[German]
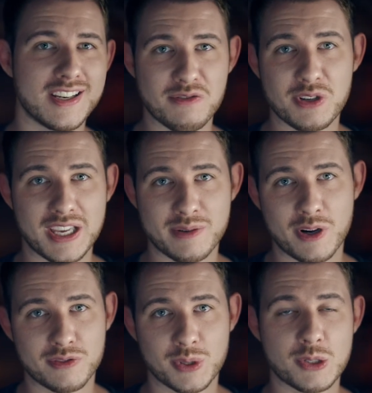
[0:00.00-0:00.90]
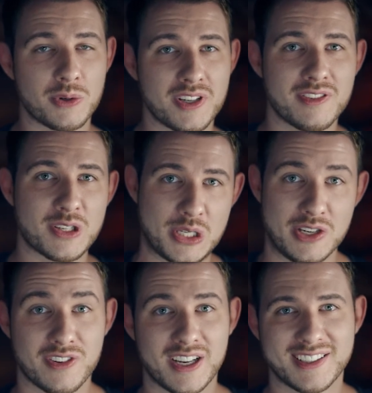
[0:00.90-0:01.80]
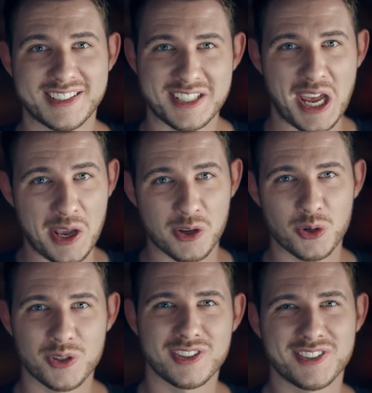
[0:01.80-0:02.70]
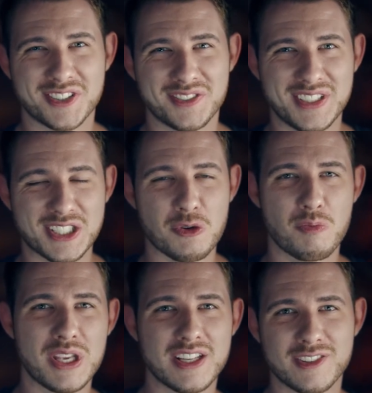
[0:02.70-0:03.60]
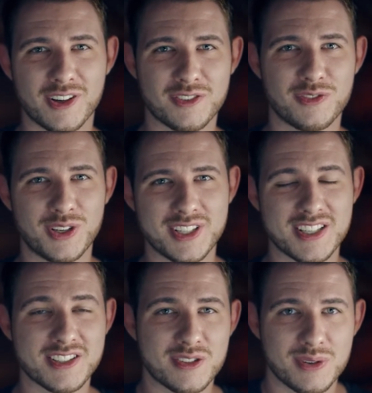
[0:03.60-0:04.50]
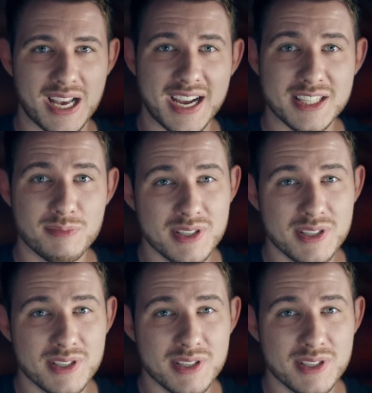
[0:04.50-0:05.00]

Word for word: Dafür gerne mal auf twitch.tv slash fragenland reingucken und wir spielen dort von Assassin's Creed 1